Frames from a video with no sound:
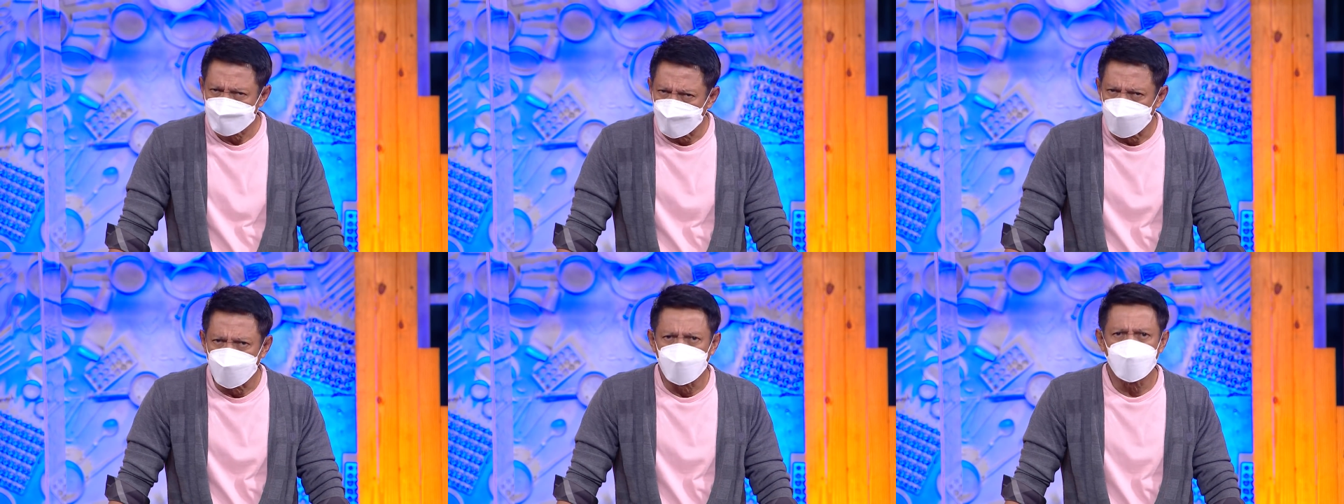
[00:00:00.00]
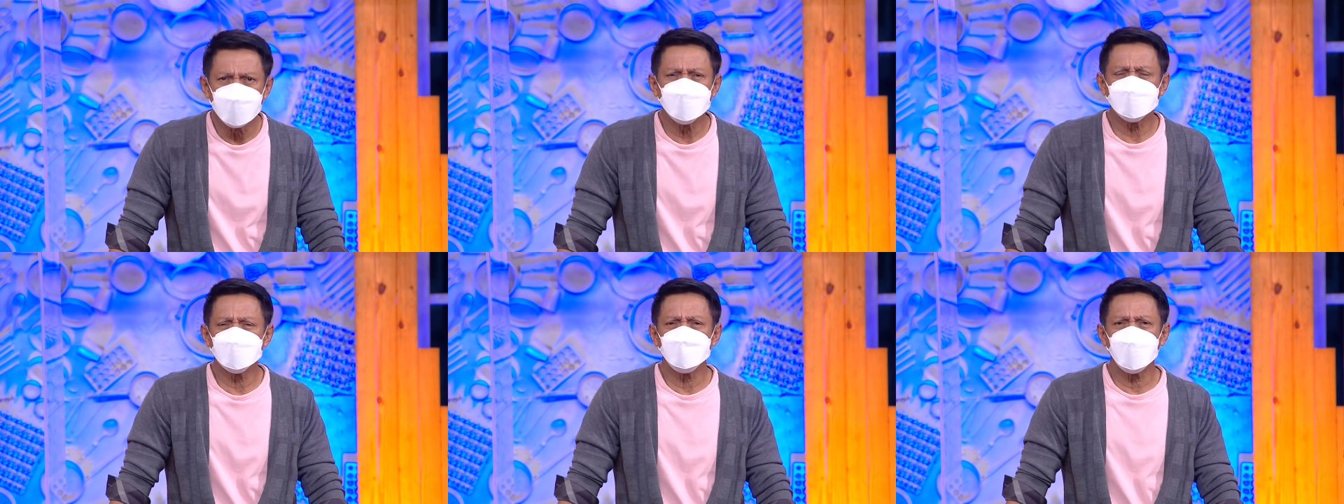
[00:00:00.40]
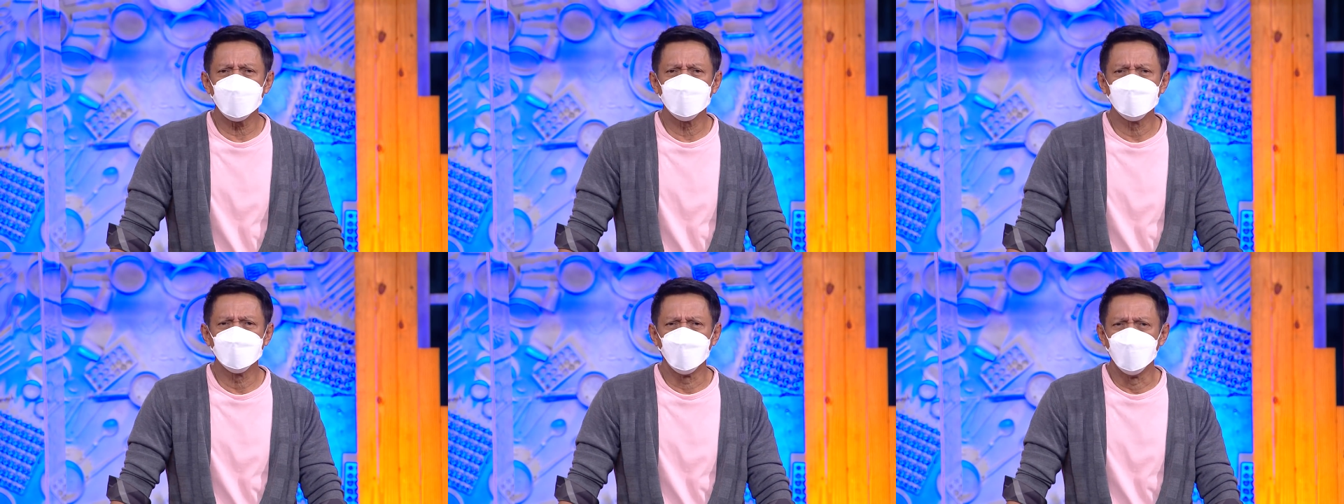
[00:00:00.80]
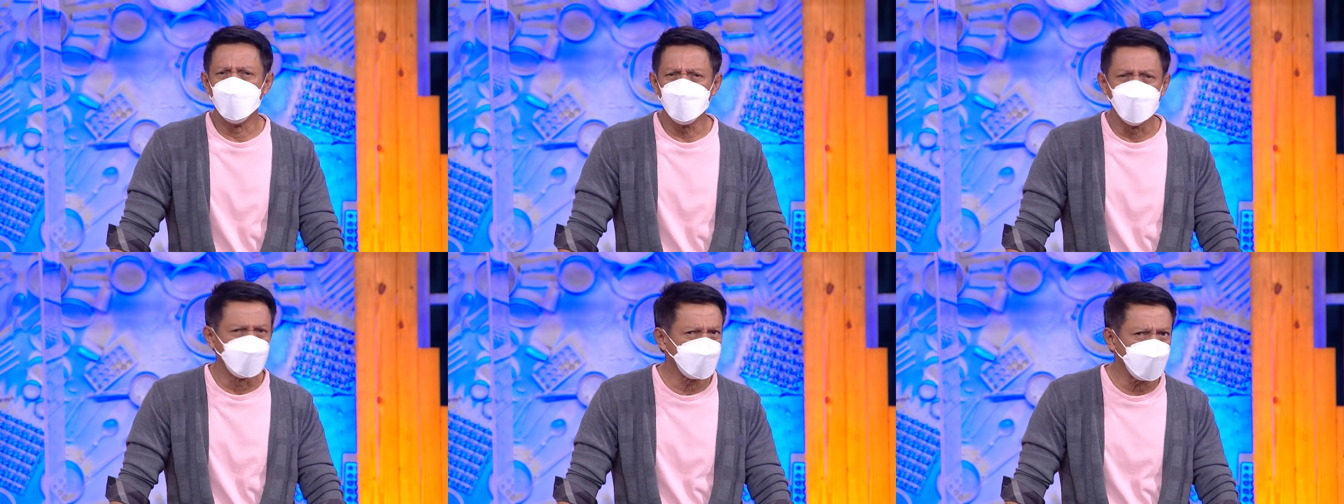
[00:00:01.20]
ขายไปสักพักหนึ่งโอ้โห
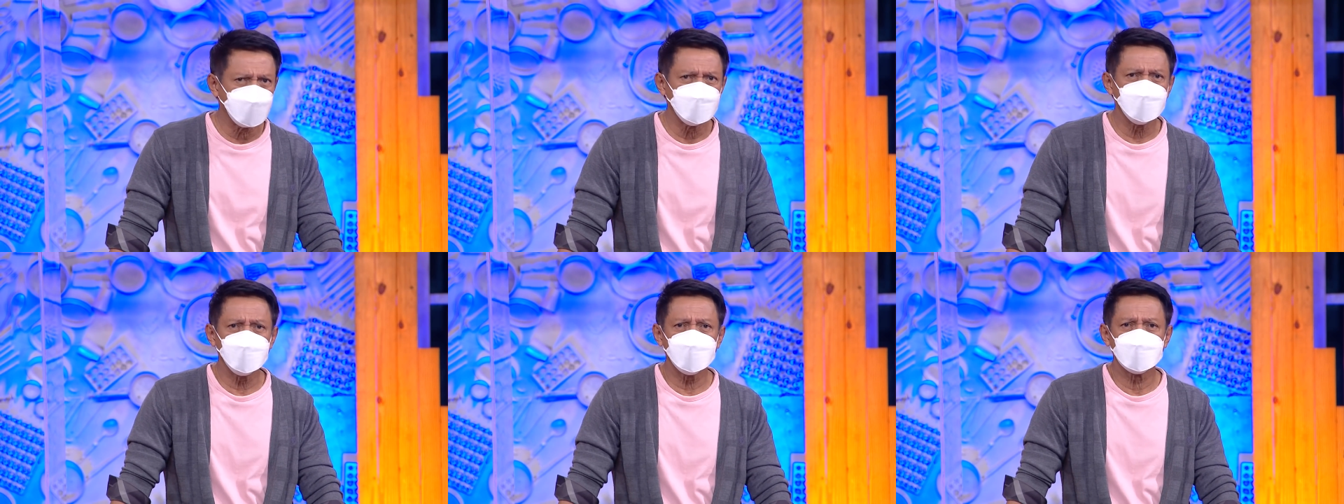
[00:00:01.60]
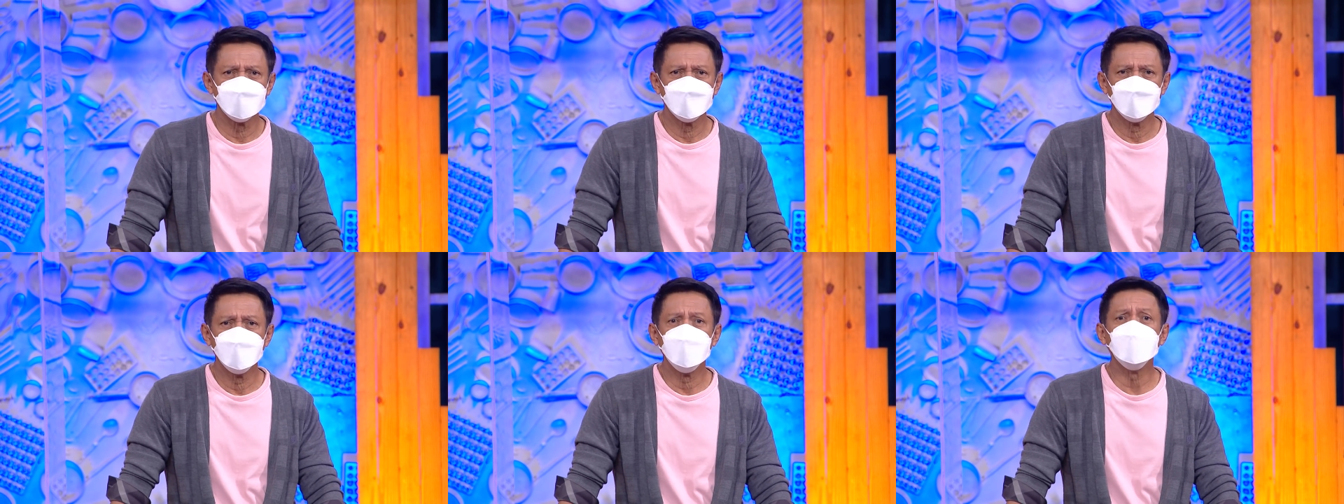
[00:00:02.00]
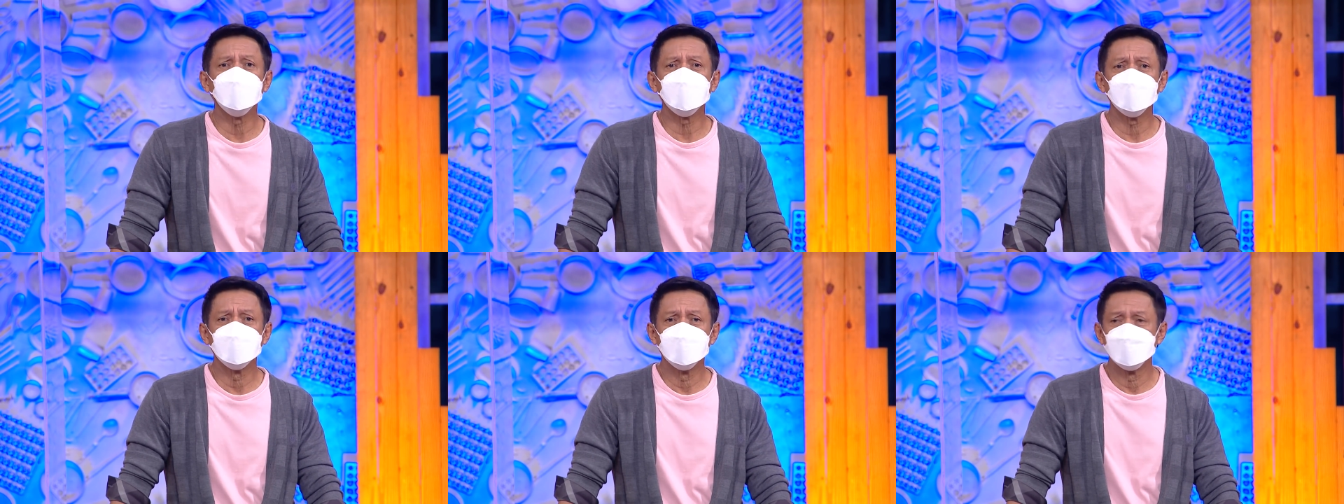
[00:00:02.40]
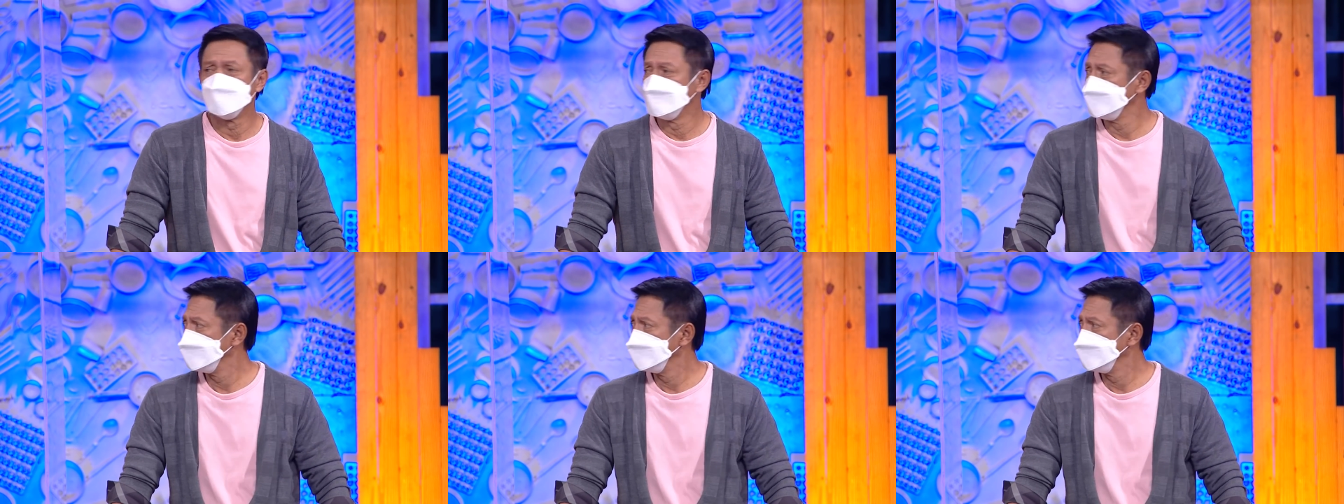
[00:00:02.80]
โด่งดังมากเลิกอ้าว